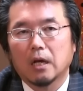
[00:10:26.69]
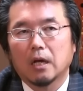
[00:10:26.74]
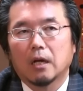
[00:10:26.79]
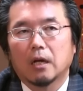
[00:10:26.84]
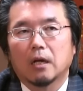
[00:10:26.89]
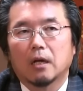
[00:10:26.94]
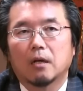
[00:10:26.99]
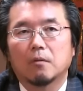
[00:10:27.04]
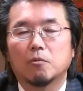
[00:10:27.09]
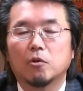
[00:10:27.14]

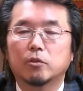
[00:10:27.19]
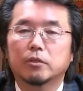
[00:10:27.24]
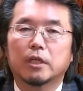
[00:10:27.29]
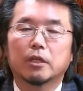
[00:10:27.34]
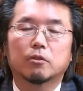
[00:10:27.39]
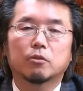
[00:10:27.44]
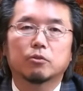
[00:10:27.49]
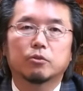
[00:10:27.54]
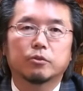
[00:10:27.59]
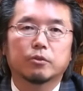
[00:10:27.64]
目
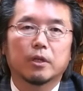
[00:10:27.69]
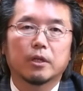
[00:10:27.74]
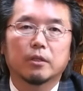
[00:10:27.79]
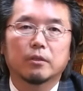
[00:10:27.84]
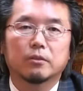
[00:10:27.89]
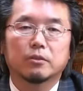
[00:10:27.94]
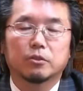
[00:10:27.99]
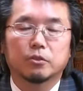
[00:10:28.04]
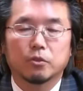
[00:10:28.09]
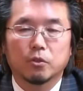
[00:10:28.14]
的と修
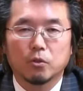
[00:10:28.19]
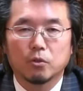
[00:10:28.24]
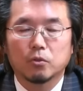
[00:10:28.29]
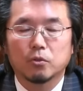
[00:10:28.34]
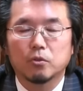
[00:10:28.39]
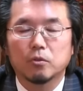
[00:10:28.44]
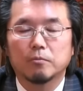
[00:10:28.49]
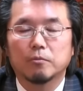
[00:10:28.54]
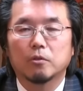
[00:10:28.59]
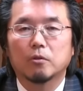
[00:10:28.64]
行
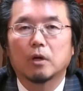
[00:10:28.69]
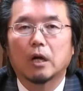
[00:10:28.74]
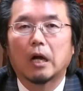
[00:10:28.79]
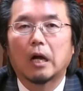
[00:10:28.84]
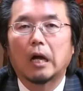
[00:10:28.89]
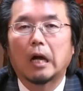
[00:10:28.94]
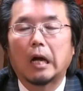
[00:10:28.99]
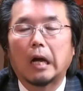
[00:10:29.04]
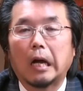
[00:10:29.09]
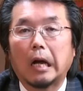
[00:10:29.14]
というもの
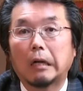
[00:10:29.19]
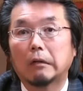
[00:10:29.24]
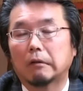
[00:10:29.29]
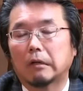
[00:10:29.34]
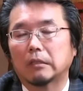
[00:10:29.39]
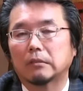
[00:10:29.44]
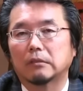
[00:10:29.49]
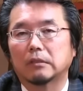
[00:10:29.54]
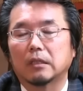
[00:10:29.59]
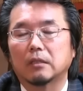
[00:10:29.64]
がある
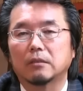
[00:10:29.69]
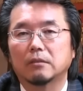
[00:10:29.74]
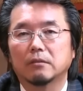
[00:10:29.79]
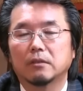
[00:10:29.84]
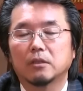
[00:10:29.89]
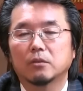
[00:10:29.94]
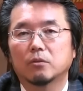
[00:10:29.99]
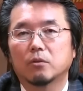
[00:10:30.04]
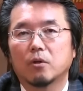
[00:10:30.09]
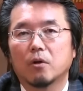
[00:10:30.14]
はずなんです
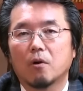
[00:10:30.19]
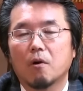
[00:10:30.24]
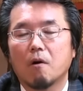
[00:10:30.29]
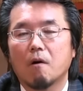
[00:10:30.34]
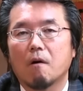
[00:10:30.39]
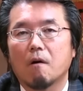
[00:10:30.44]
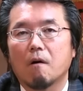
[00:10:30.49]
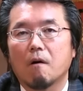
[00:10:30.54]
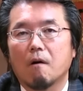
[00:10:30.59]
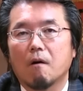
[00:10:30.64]
ね。それ
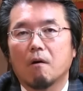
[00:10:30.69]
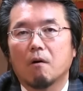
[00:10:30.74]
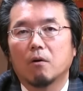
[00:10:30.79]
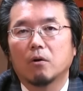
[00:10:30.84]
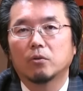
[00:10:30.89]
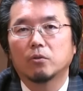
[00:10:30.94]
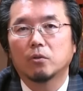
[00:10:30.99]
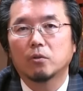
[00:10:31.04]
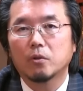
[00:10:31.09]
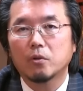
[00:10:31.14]
を
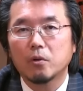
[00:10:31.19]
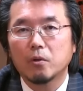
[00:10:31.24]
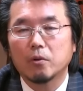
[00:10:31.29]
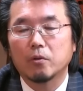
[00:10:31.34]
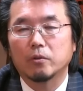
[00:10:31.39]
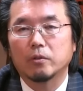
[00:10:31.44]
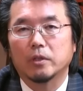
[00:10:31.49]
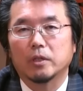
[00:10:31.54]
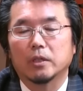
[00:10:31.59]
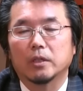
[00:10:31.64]
どのよ
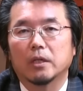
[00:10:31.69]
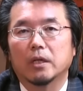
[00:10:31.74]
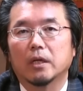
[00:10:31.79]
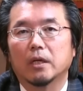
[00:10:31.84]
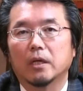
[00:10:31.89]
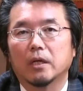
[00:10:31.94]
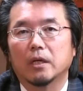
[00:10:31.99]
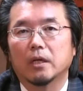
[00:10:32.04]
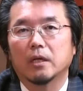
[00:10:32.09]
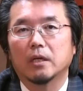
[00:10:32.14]
うに、
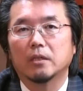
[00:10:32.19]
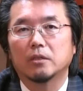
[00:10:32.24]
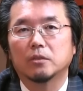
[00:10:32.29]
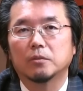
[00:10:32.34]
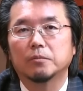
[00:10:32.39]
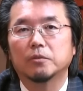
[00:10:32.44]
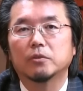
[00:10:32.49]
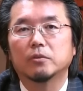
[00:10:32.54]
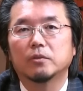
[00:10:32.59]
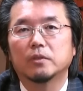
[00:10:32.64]
えー、
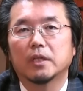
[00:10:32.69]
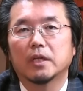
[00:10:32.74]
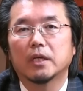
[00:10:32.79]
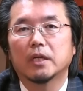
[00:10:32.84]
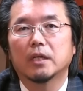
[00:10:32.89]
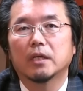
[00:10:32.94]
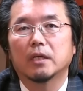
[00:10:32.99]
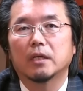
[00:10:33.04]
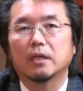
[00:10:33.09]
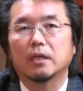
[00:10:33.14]
自分
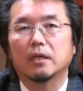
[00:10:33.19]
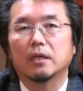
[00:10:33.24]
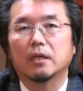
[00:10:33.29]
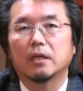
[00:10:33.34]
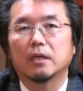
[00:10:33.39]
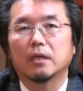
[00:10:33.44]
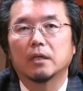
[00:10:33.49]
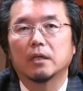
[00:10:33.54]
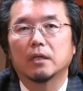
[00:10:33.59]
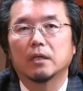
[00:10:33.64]
で、
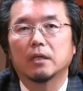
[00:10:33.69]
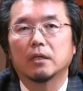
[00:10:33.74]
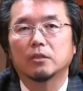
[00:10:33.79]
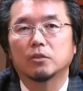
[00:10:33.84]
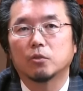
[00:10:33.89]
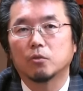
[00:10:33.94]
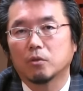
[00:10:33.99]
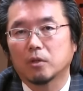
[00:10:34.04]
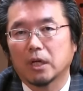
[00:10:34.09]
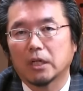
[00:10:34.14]
えー、
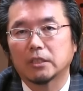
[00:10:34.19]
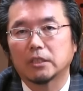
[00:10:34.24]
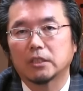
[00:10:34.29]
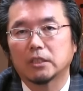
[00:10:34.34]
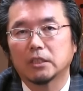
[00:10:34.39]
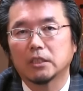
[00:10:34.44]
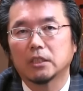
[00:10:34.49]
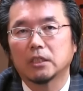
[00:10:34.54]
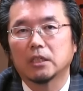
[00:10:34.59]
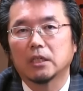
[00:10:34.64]
昇華
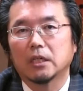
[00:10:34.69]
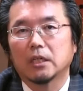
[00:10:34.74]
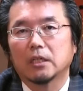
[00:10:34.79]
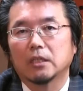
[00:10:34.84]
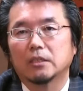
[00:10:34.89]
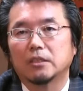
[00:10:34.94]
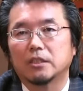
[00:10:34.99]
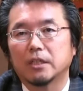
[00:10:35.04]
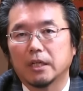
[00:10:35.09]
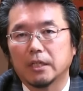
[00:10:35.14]
し
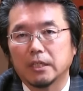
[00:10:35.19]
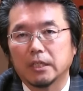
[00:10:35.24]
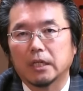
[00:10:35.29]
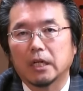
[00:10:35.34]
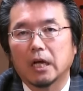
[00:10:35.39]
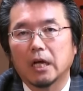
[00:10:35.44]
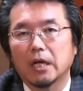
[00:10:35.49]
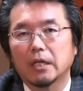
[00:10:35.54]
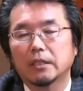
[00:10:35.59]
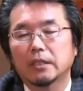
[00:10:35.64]
知恵に
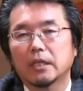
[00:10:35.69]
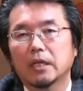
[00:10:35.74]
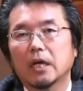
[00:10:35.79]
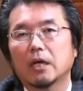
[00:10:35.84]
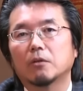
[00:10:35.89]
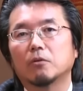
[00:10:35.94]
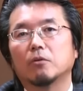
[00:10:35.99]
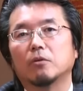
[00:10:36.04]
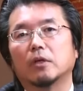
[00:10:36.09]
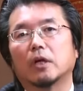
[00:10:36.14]
変えて
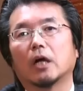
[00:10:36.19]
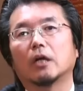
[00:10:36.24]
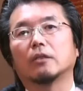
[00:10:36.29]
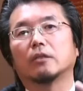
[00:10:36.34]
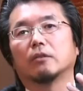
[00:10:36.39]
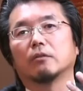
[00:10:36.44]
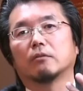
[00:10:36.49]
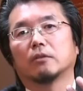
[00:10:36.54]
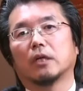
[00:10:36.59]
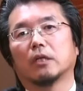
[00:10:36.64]
あの世に帰っ
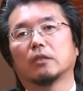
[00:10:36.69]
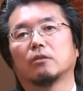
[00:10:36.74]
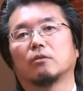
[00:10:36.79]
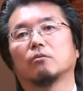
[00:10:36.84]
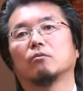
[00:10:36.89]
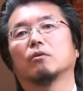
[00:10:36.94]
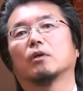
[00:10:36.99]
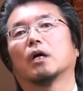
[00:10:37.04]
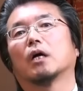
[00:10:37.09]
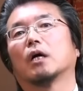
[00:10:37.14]
ていくかってい
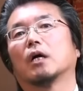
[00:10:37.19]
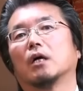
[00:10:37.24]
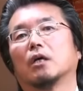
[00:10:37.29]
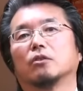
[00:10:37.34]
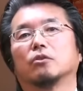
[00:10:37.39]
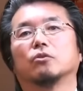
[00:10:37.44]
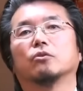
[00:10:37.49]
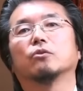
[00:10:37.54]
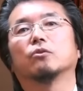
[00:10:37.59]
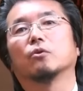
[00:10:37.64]
うのが
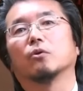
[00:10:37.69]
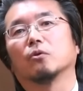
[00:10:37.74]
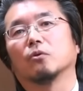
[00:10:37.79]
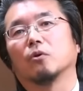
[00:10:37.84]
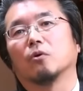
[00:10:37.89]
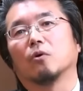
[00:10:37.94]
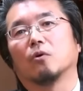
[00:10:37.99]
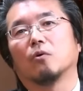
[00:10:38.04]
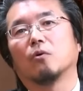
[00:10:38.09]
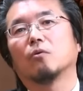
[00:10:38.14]
宗教
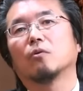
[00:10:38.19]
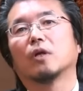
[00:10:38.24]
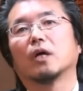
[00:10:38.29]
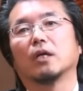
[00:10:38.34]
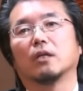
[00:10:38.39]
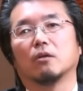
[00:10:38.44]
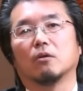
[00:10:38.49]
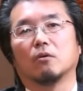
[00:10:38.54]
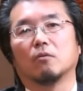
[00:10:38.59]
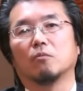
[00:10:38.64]
の本
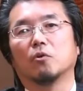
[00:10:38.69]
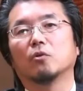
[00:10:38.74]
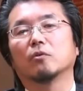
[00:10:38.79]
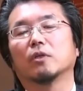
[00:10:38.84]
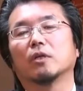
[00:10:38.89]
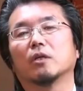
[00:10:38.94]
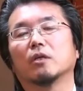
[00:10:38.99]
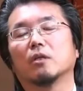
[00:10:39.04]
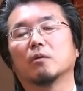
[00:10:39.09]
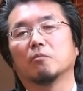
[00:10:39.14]
来の目
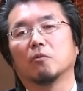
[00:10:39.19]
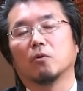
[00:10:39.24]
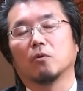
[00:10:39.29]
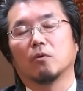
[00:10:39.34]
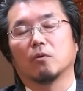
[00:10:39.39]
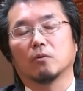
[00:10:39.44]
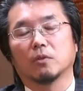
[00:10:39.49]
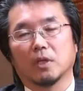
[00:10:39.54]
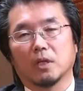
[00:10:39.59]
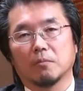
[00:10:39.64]
的でも
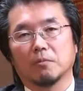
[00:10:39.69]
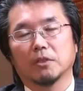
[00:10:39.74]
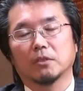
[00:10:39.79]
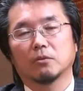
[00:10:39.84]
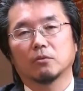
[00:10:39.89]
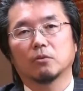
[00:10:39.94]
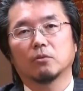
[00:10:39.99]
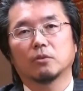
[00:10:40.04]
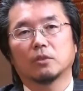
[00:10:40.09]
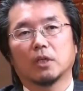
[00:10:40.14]
ございま
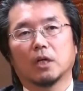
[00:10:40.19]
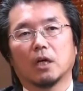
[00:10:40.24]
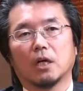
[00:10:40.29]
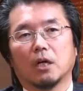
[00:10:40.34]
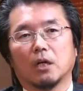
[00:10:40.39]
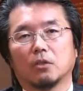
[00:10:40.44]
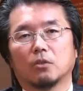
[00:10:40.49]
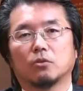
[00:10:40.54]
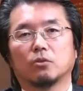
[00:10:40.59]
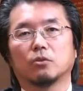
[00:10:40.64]
す。そうした
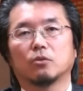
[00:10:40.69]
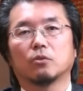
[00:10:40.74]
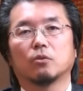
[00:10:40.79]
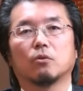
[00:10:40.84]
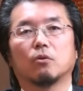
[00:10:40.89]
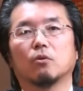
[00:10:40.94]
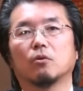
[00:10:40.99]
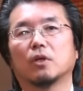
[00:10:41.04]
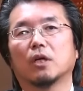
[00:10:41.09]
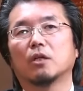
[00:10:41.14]
宗教
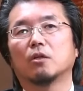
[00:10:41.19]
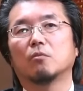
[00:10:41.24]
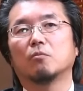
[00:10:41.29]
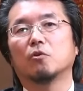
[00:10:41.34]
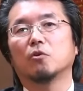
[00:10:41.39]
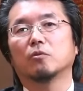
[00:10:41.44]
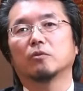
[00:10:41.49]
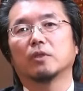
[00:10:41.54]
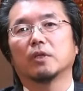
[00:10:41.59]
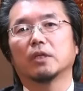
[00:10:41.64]
の本来の
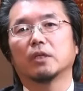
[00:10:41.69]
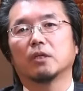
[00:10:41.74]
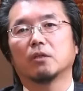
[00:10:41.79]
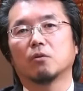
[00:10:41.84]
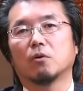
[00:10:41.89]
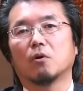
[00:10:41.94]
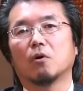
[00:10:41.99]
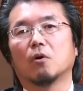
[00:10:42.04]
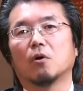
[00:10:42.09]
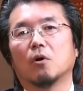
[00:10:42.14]
目的
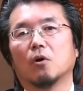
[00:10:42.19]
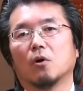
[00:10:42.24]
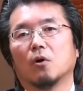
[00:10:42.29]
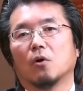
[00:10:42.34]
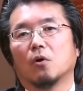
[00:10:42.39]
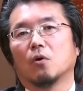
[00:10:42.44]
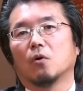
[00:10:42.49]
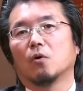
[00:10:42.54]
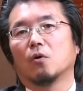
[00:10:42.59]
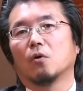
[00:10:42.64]
の
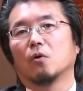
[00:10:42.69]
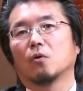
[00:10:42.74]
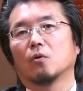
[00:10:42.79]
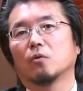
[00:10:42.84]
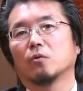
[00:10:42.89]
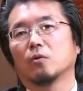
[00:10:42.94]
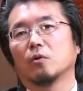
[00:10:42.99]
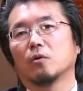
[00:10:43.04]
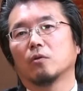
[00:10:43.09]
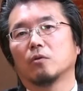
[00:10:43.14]
こ
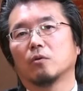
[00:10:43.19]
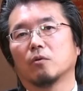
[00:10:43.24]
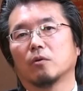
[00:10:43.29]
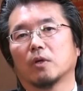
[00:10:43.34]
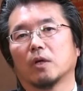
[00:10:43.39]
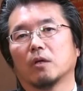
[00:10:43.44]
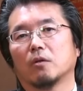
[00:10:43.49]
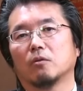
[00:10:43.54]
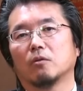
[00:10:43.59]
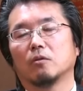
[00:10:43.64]
の世にお
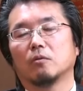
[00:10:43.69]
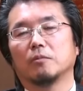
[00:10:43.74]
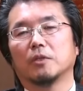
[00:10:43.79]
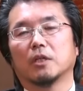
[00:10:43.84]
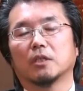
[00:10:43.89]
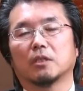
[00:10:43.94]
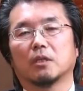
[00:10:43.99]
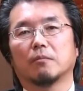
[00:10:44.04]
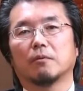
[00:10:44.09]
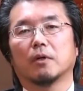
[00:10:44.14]
ける
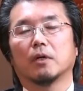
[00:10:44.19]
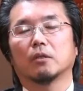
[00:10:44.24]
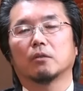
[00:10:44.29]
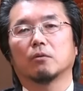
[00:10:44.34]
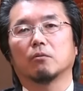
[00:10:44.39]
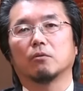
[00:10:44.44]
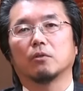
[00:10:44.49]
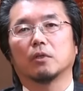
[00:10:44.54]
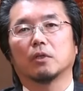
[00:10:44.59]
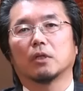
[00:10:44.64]
皆様
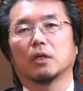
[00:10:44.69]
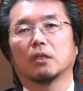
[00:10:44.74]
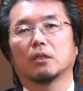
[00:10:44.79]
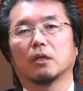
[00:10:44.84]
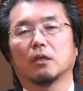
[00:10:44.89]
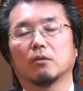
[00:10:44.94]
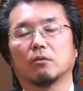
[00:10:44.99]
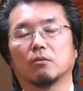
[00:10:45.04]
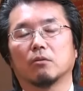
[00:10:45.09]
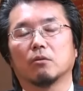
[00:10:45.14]
方の生き
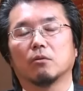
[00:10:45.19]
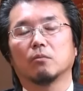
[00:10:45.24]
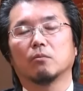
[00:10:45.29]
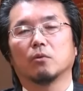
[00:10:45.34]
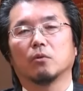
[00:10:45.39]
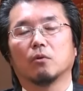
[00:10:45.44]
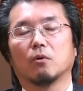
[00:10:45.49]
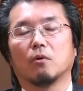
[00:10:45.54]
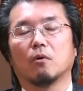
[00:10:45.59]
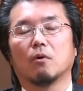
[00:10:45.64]
方っていう
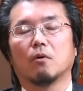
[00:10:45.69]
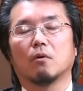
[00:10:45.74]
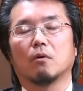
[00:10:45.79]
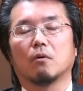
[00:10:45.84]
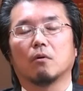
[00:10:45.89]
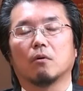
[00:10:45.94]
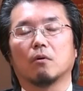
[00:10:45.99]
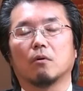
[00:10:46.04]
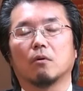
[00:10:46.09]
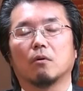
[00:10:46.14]
もの
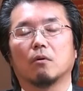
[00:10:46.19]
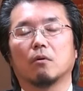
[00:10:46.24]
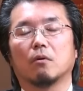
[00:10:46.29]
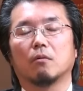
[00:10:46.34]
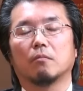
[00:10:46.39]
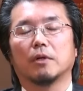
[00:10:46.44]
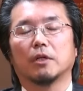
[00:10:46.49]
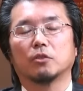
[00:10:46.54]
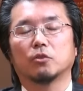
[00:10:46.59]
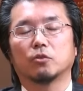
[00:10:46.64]

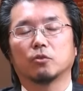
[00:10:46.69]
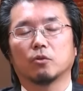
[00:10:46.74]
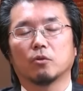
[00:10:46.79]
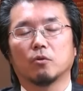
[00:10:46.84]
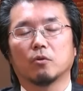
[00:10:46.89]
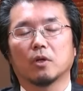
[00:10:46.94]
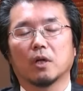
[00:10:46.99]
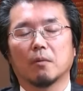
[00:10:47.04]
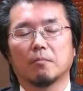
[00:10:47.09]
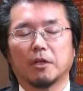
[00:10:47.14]
を、まあ、修
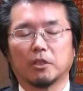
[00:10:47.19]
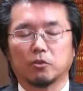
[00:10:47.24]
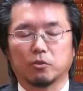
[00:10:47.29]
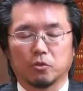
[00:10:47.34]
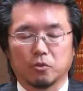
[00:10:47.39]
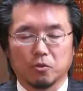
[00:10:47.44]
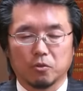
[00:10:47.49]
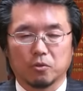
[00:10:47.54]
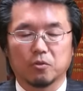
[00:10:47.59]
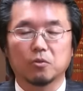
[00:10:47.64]
行か、まあ、
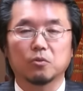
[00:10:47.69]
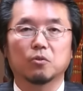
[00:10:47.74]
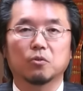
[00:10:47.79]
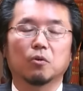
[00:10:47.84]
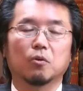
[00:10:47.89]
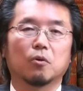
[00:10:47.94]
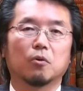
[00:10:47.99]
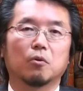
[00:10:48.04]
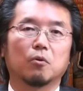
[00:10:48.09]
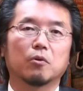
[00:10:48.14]
修行っていう
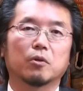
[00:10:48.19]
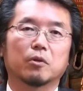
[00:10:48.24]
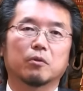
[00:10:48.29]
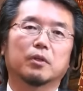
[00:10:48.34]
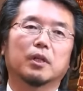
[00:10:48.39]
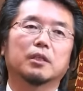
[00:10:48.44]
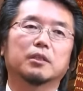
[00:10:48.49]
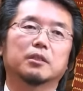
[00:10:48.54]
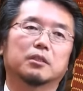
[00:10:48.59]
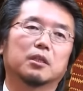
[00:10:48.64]
と大き
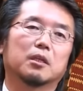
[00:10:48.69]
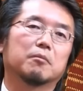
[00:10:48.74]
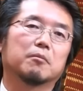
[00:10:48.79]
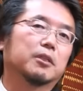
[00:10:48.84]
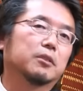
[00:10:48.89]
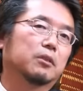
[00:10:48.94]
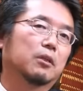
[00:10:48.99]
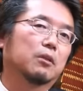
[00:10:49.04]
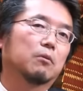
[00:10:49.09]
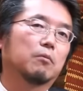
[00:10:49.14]
くなっちゃい
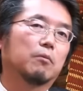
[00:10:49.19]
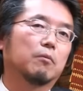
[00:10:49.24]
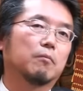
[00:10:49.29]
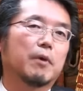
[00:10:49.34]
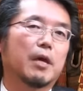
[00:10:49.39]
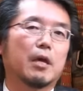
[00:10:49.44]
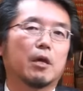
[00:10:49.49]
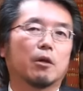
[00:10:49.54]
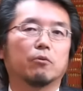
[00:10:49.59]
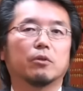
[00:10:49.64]
ますけど
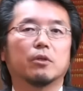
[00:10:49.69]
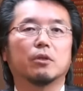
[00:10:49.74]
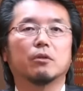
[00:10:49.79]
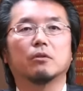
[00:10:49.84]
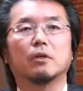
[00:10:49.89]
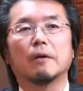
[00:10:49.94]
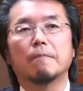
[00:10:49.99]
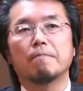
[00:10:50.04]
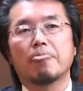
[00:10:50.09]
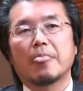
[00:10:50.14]
も、英語で
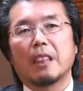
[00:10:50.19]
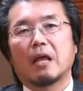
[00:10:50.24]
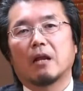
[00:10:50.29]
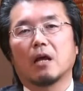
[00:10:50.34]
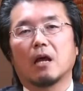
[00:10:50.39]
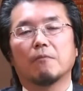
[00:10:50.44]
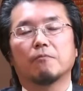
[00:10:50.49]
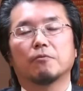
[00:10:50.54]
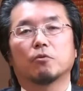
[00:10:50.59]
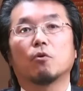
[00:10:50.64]
言う
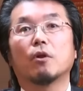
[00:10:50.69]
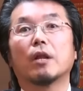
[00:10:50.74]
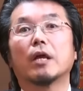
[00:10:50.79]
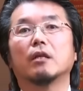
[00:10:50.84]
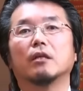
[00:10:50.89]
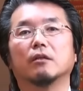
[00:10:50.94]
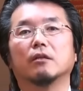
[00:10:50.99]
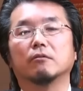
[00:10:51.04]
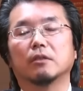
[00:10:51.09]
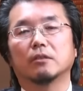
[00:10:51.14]

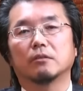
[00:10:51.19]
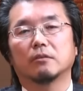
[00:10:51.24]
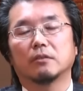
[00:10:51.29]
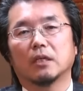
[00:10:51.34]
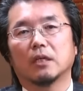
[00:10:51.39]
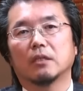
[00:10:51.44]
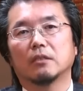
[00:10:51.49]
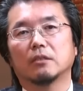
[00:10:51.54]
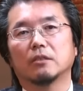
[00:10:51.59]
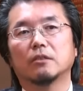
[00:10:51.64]
ライフトレーニングです
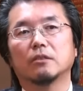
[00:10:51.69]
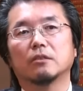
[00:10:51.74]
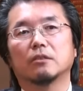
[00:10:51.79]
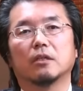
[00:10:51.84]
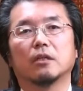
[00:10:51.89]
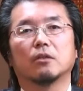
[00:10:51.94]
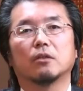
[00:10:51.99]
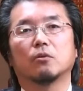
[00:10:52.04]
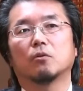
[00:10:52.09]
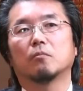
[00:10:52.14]
ね。人
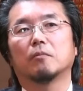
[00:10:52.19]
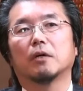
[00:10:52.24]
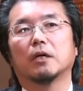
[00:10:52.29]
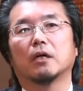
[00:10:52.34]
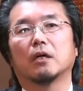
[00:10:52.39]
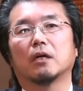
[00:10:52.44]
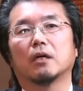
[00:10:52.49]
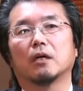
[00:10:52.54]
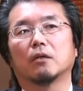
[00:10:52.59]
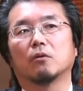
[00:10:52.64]
生の、
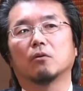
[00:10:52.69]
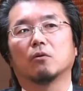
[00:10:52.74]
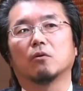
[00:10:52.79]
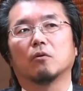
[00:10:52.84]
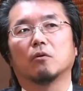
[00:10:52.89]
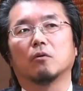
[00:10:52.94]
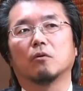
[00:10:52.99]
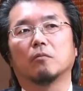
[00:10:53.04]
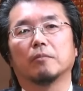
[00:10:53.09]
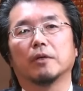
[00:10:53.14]
まあ、あ
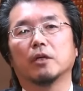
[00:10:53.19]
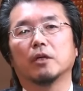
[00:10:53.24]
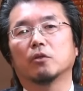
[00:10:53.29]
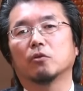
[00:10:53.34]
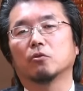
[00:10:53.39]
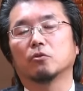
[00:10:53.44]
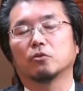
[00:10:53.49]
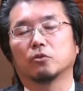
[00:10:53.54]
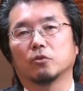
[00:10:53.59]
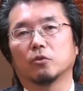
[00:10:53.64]
の勉
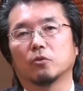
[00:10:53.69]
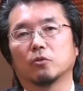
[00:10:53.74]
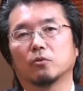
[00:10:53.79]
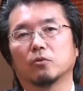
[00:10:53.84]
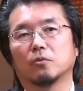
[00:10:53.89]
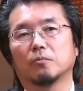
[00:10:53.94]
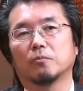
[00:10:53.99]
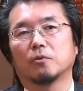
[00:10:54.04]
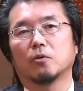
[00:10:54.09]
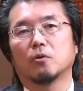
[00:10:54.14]
強修行
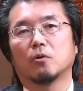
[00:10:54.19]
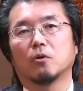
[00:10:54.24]
というもの